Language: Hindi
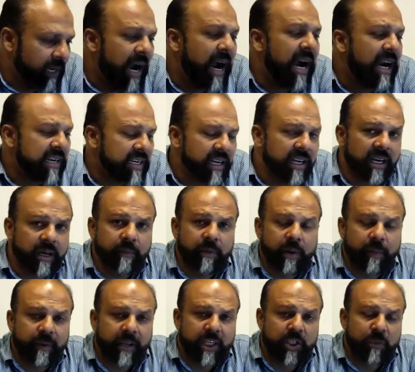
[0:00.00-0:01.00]
आठ अरब
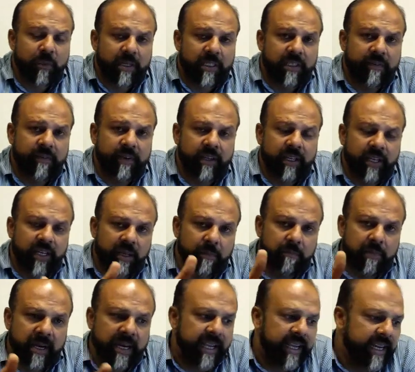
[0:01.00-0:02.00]
रुपया स्पेसिफिकली
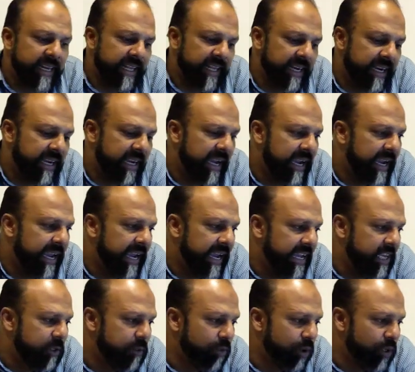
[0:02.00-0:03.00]
मरी के लिए रखा गया
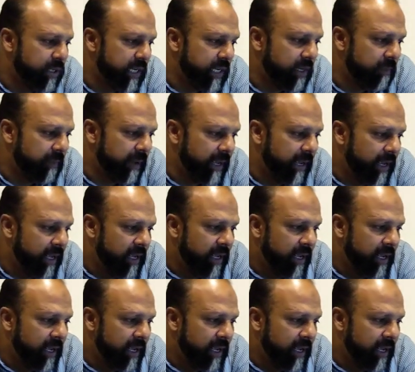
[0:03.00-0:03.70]
है इस प्रोजेक्ट में